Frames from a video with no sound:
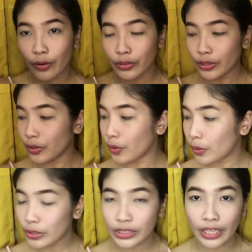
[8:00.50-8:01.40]
ako ng
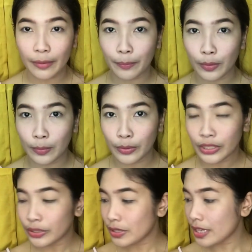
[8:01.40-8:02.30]
konting pulbo
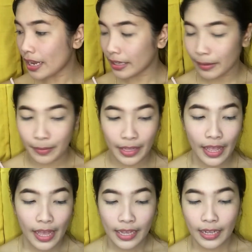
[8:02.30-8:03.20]
dito sa aking
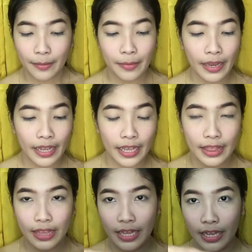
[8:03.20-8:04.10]
kamay
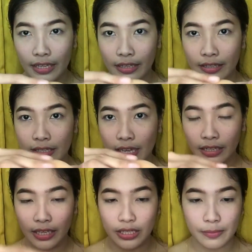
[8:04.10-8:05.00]
and then sa
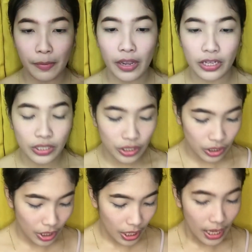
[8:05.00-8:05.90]
aking
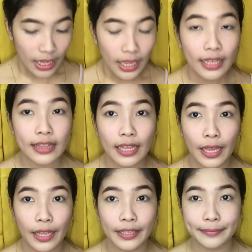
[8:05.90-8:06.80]
sponge. And
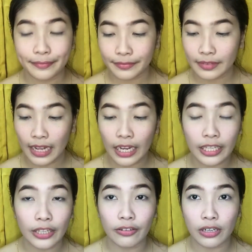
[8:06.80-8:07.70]
then,
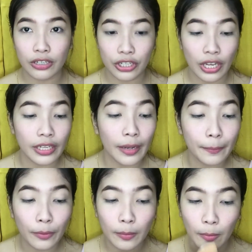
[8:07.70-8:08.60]
lalagyan ko lang siya
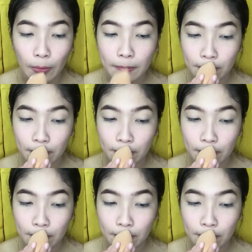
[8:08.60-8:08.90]
ng pulbo.